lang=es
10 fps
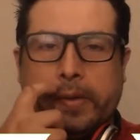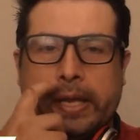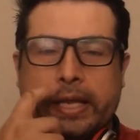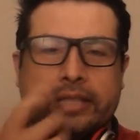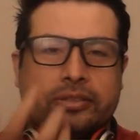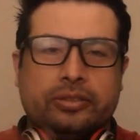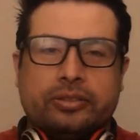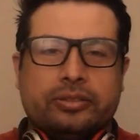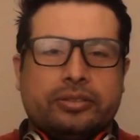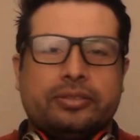Hay
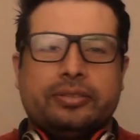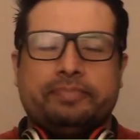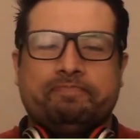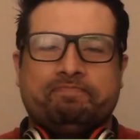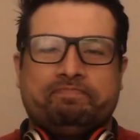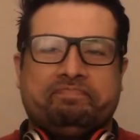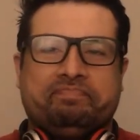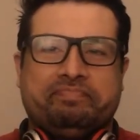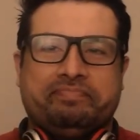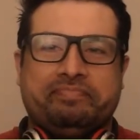casos
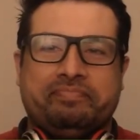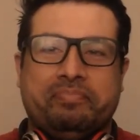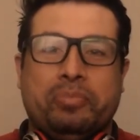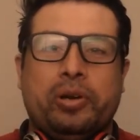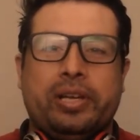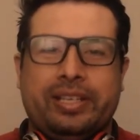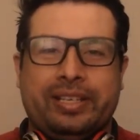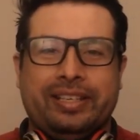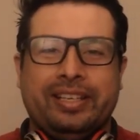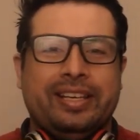
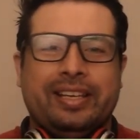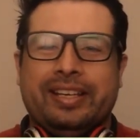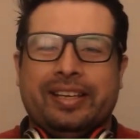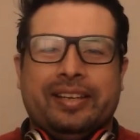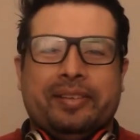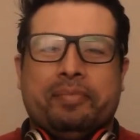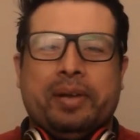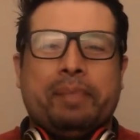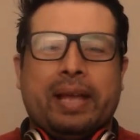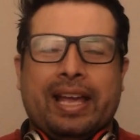muy, muy
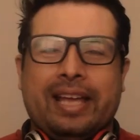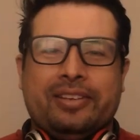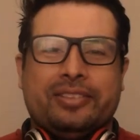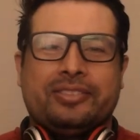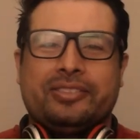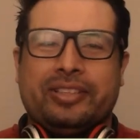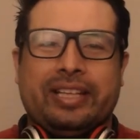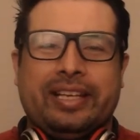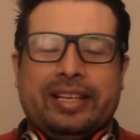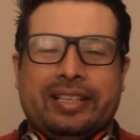pequeños
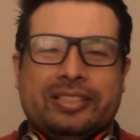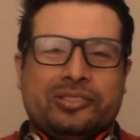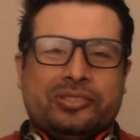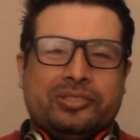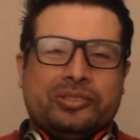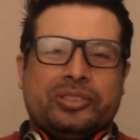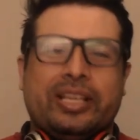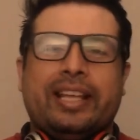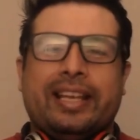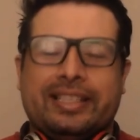donde
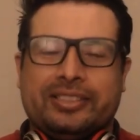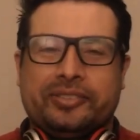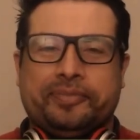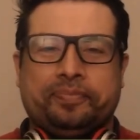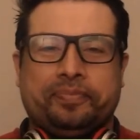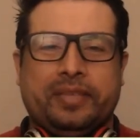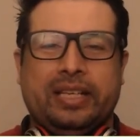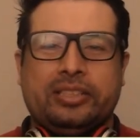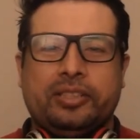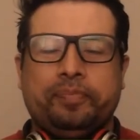sucede eso. ¿Listo?